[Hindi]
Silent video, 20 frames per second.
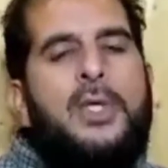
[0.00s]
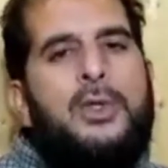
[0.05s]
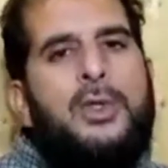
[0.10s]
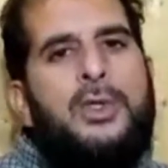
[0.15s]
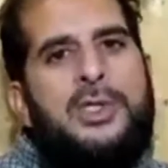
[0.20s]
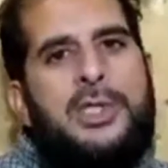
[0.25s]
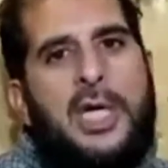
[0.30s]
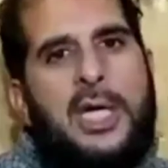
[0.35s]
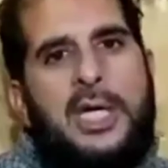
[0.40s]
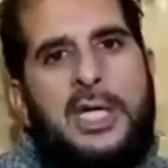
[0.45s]

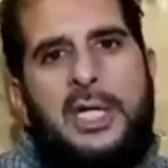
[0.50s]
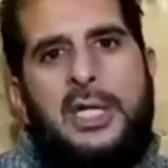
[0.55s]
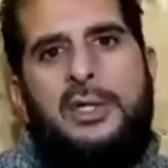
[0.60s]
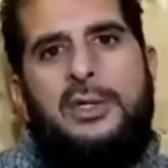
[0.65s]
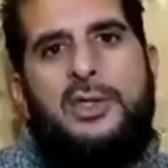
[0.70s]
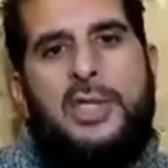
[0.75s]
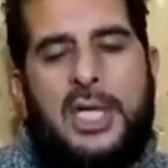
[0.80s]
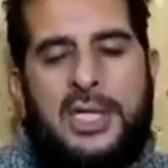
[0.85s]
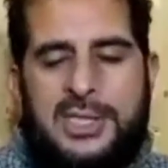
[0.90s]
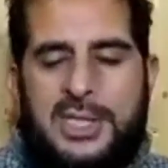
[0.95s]
तो जही
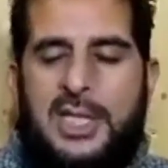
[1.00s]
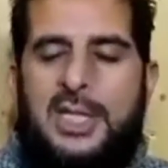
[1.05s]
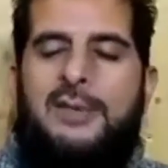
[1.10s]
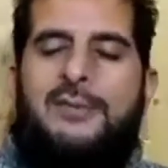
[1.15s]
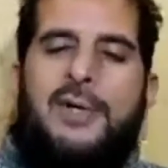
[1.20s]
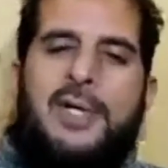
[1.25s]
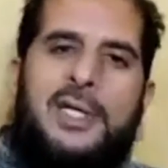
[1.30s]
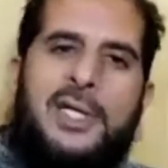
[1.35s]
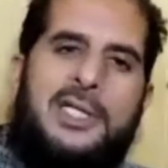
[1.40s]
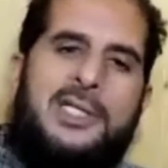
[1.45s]
जैसे ही
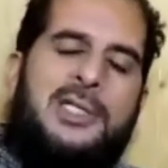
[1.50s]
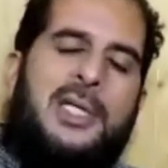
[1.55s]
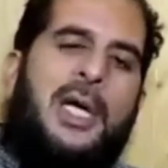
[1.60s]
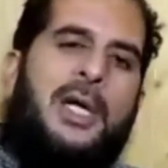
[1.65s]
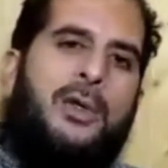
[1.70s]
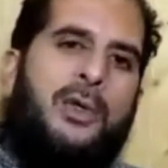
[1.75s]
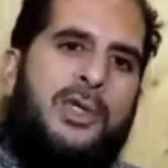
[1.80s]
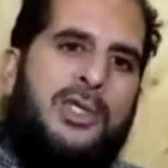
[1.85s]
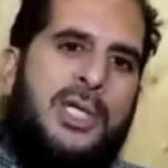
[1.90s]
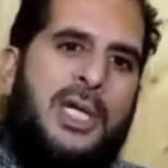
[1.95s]
विंटर
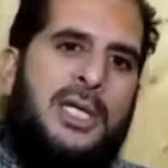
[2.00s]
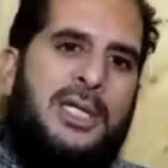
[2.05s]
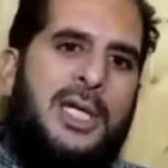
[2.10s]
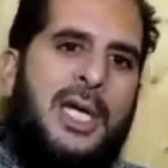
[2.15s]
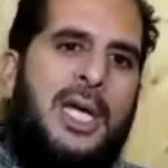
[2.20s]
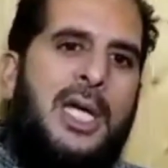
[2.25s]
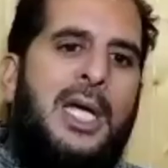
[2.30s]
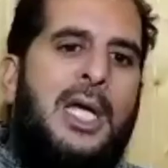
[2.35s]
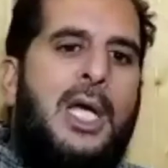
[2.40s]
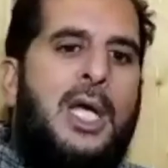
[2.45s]
स्टार्ट हो
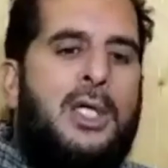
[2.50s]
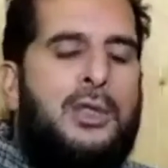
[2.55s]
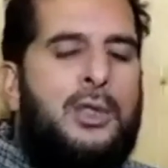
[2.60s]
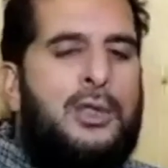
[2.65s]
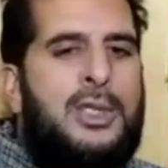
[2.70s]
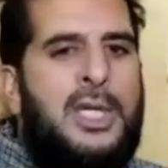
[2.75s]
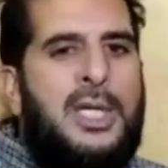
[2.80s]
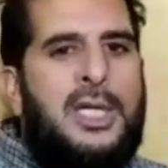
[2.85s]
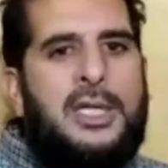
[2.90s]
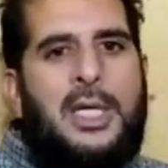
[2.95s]
जाता है तो
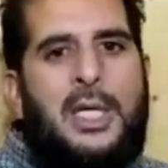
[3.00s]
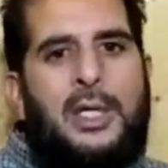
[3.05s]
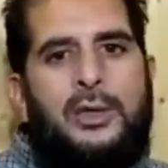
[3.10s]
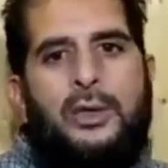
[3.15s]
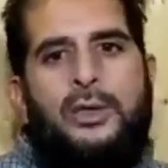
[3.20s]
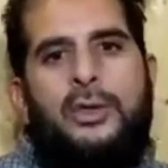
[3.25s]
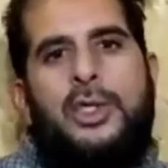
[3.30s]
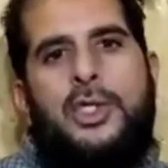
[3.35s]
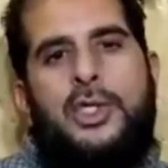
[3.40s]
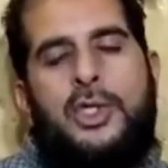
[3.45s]
ये
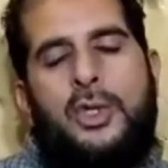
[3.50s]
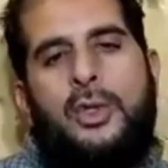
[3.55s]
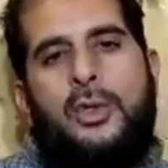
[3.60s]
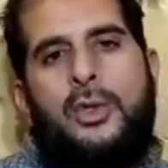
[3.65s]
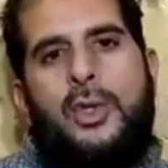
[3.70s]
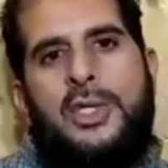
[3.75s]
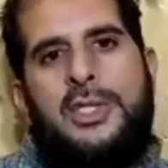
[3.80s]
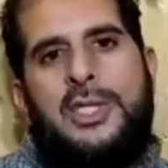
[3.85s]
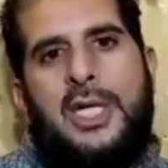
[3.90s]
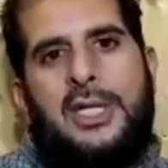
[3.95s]
कटौती शुरू
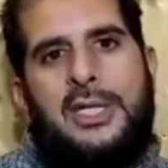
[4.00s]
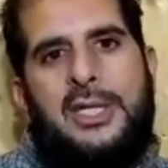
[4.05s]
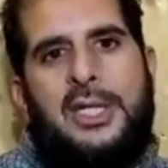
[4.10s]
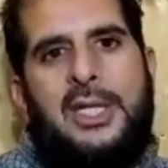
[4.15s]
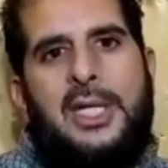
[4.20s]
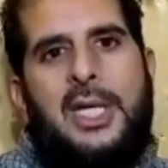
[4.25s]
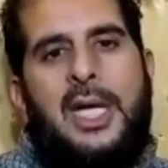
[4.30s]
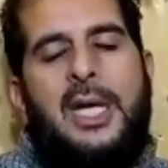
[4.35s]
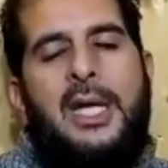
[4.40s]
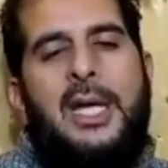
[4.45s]
हो
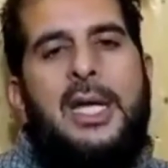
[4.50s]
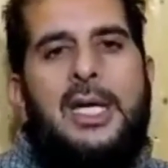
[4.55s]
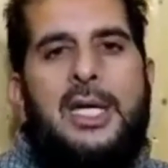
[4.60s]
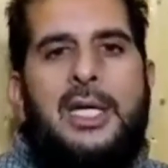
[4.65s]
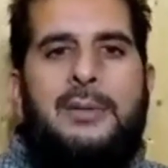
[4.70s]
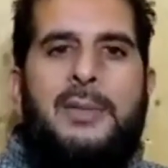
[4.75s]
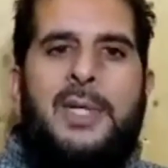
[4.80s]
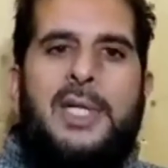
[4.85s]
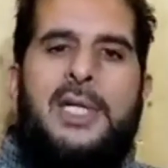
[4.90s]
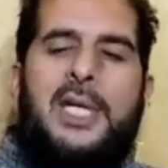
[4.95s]
जाती है
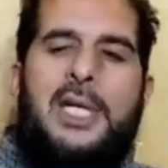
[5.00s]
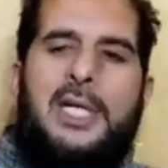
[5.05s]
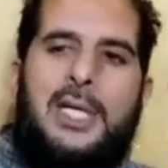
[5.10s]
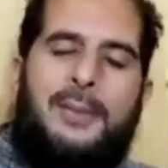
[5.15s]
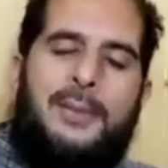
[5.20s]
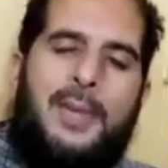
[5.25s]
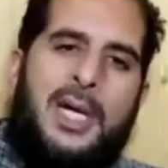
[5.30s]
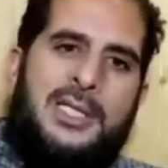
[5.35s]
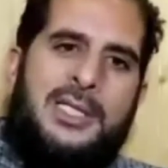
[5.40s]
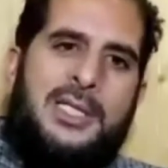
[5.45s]
इमीडिएट
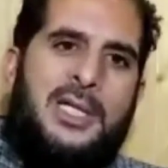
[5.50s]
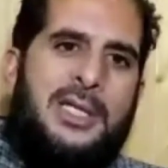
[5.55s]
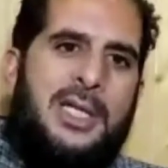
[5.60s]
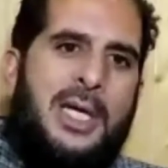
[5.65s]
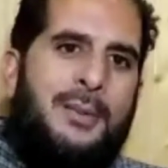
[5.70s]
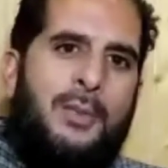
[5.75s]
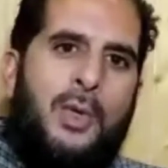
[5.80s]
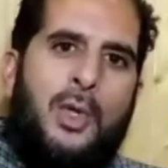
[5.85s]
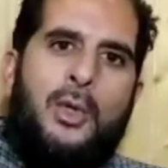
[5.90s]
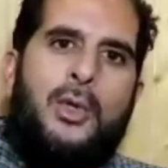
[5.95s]
आप आ जाते
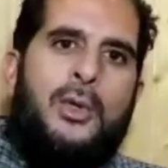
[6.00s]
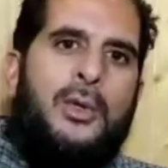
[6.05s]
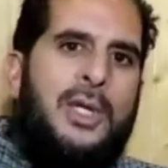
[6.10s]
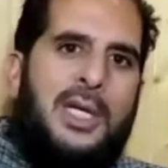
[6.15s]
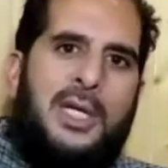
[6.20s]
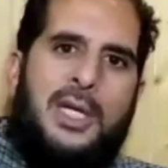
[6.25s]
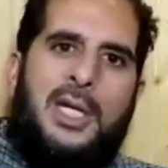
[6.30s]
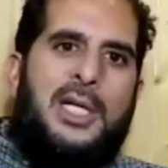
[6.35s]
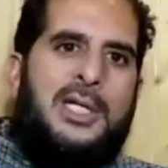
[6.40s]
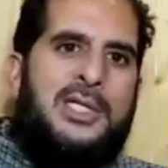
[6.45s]
हैं आप लोगों
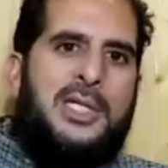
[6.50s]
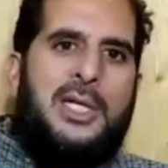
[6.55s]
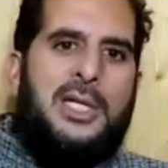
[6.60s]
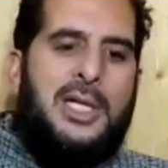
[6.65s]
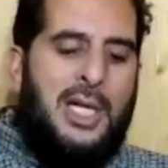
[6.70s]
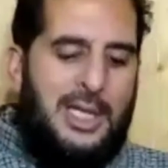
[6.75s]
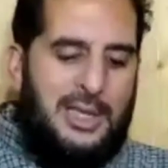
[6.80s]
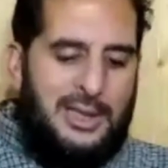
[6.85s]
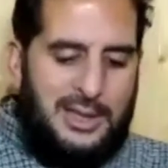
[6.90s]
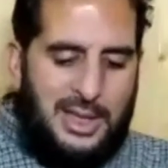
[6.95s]
के कनेक्शन
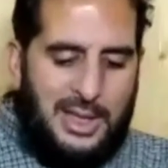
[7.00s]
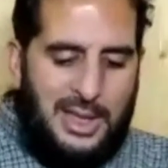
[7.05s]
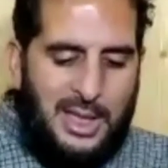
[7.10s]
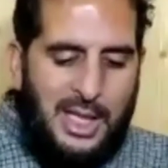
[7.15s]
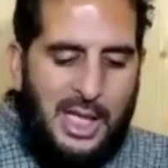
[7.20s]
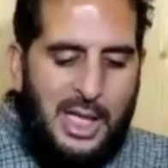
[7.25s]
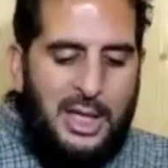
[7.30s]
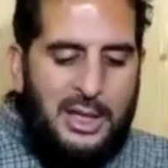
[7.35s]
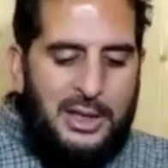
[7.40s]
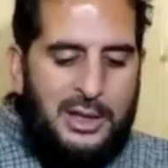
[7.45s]
काटते
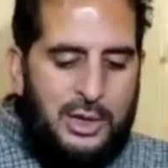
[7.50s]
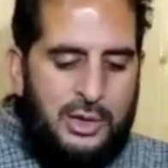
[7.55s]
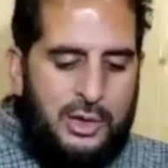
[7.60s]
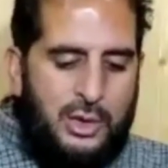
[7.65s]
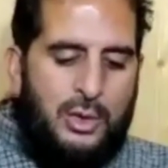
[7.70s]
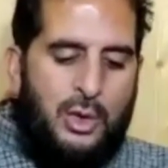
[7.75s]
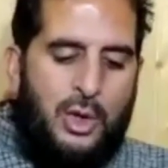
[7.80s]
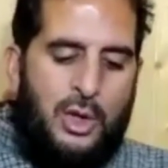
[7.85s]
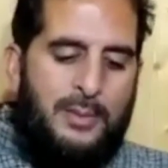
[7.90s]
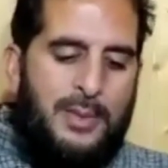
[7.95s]
हैं ये
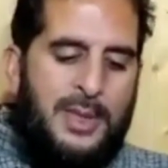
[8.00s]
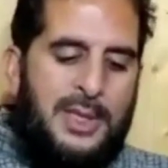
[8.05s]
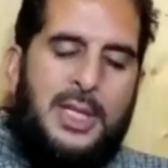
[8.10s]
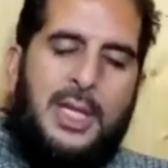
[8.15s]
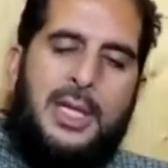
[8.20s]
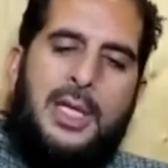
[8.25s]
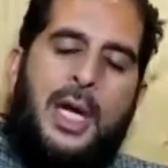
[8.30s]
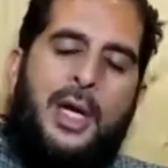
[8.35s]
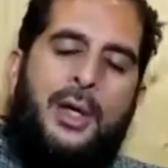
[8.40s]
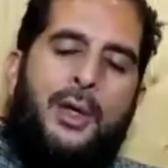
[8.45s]
जो गवर्नमेंट
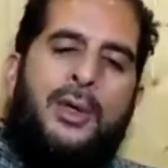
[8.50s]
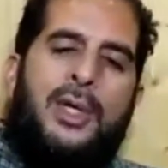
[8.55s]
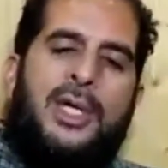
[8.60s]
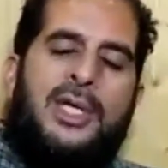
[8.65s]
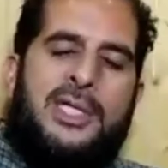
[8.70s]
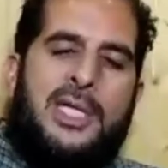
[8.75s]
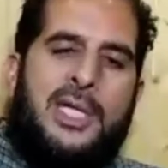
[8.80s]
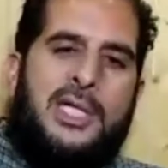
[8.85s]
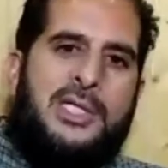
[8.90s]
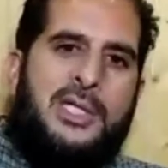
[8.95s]
का कानून है
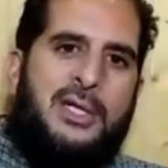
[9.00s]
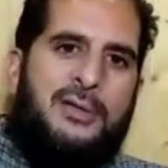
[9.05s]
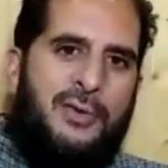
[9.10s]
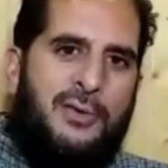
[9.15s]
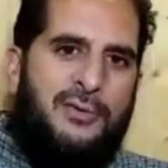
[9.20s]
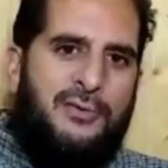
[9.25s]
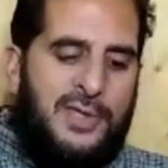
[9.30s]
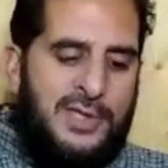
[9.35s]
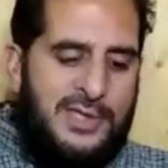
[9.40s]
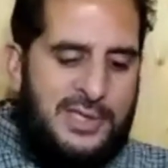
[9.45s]
सेक्शन
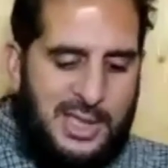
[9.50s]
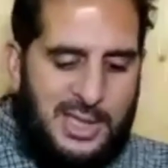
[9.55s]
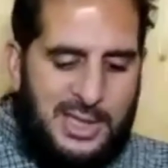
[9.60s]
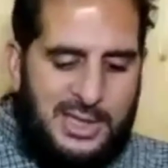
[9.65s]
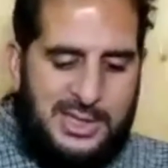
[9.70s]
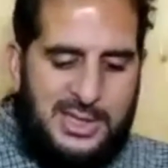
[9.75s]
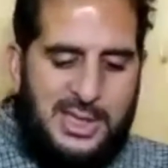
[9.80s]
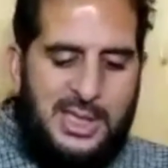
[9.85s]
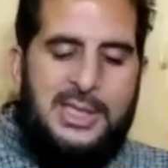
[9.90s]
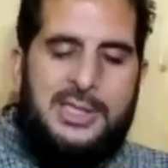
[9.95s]

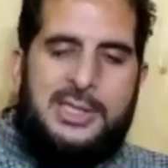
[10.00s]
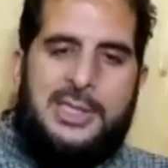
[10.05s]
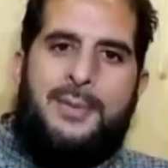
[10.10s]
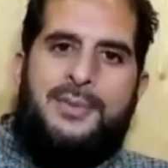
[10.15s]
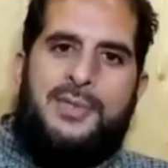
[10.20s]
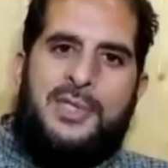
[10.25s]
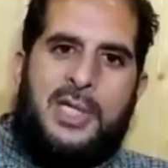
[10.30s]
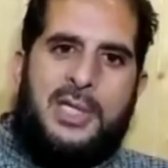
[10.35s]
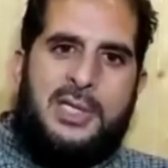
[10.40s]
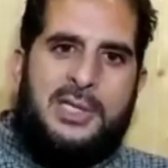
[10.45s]
56
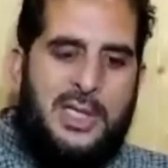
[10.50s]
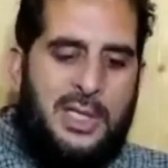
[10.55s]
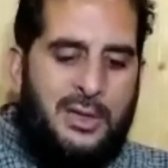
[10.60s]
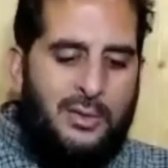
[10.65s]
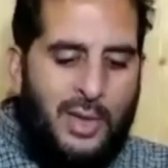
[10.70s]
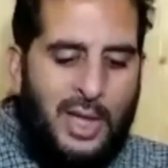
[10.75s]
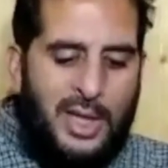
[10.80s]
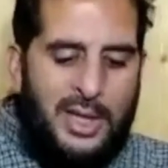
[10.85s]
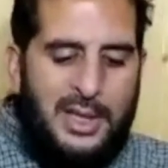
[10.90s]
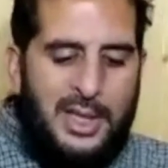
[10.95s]
सब सेक्शन
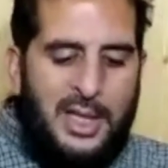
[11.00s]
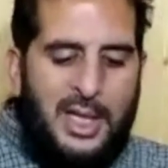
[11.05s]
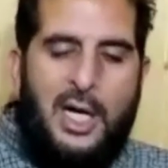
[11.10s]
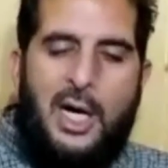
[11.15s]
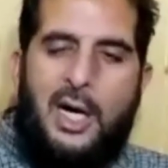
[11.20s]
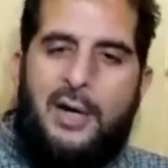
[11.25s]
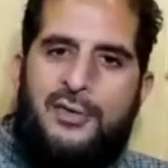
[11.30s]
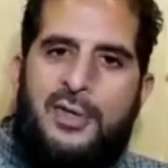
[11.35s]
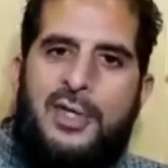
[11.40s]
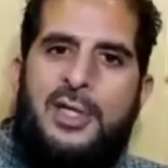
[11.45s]
वन
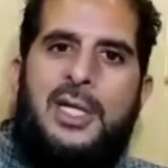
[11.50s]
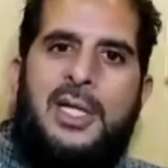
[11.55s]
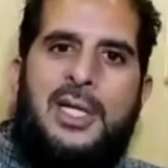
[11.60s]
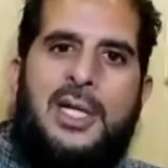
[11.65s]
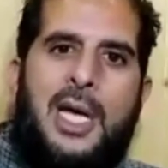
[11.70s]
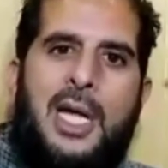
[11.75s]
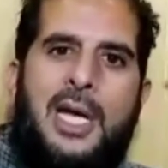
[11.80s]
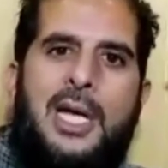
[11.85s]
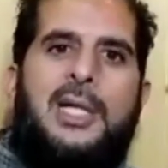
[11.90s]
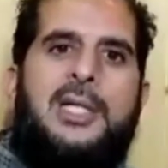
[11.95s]
ऑफ
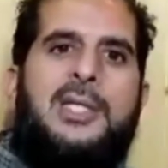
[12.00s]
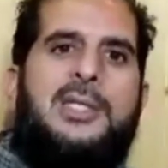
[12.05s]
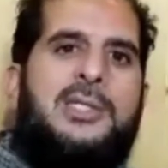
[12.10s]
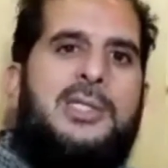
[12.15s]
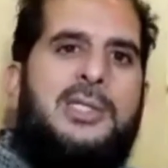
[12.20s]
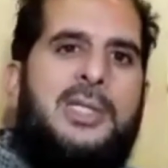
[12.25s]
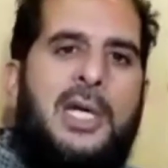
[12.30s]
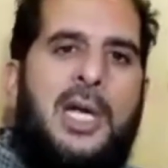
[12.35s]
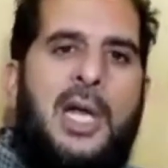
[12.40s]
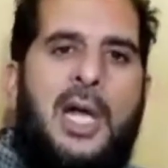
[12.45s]
इंडियन
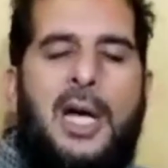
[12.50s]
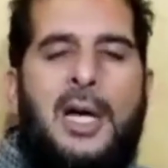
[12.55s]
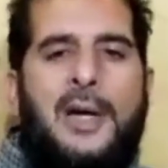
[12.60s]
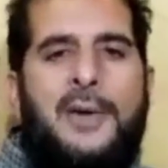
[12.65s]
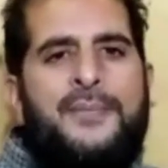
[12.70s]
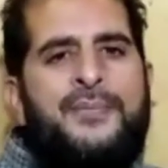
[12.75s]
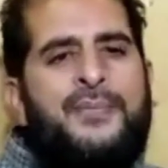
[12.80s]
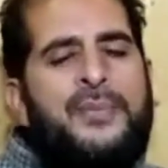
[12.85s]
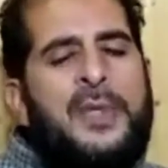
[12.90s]
इलेक्ट्रिसिटी लॉ